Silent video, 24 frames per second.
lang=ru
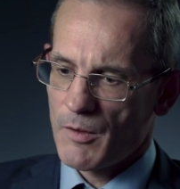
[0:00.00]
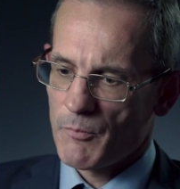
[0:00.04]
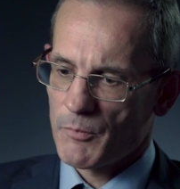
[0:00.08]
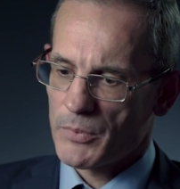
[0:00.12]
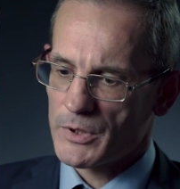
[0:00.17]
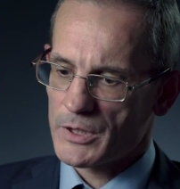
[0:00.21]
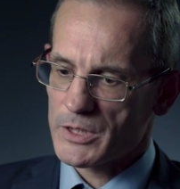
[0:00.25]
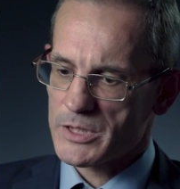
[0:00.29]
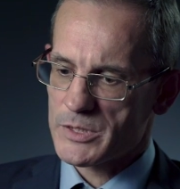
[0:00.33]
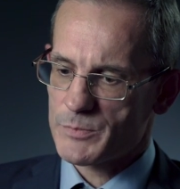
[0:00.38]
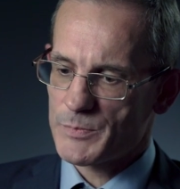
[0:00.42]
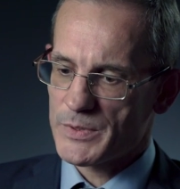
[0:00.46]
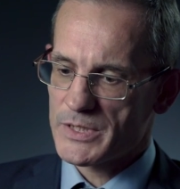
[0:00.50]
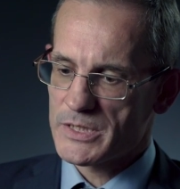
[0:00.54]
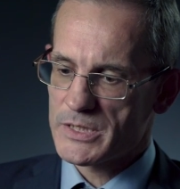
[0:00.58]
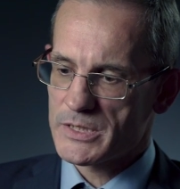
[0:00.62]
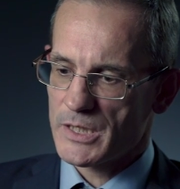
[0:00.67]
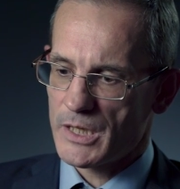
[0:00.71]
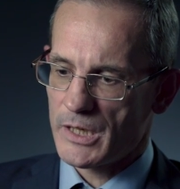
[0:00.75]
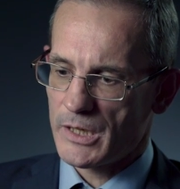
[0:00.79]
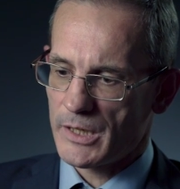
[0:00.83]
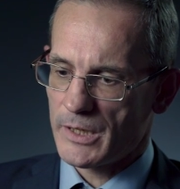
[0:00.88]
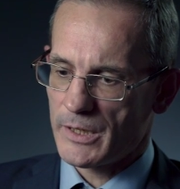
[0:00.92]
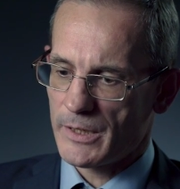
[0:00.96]
Было
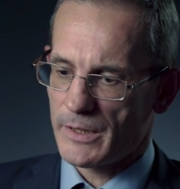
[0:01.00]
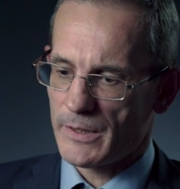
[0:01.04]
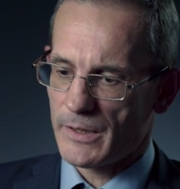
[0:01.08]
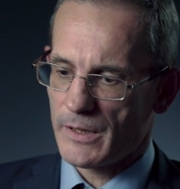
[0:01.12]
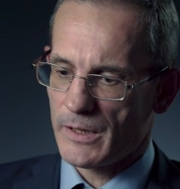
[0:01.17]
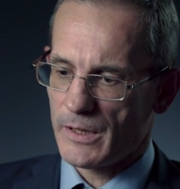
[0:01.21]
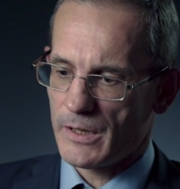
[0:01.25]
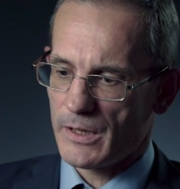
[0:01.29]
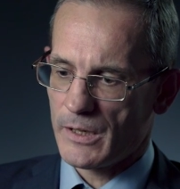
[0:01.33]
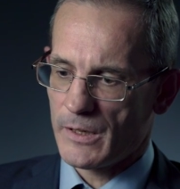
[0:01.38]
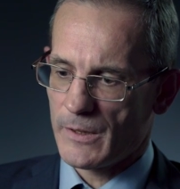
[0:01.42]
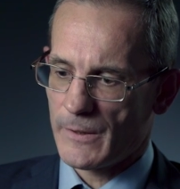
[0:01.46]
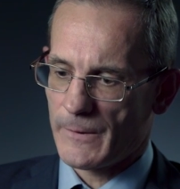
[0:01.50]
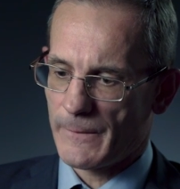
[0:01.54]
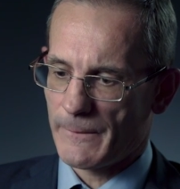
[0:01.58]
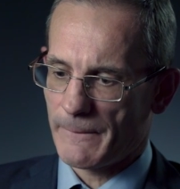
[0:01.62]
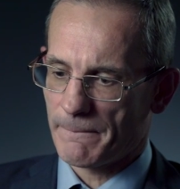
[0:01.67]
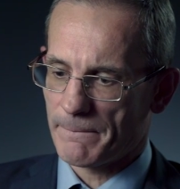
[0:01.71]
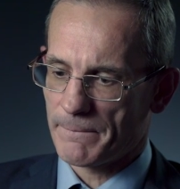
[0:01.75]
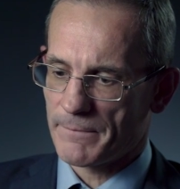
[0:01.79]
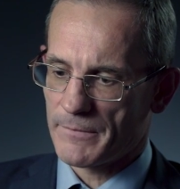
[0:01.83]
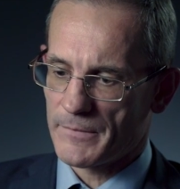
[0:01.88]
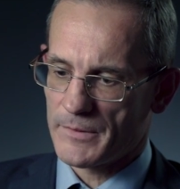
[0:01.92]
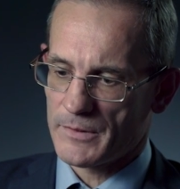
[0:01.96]
специально
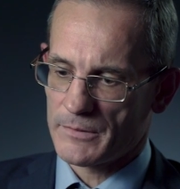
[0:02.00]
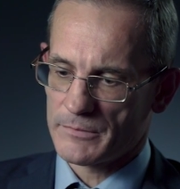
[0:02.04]
а,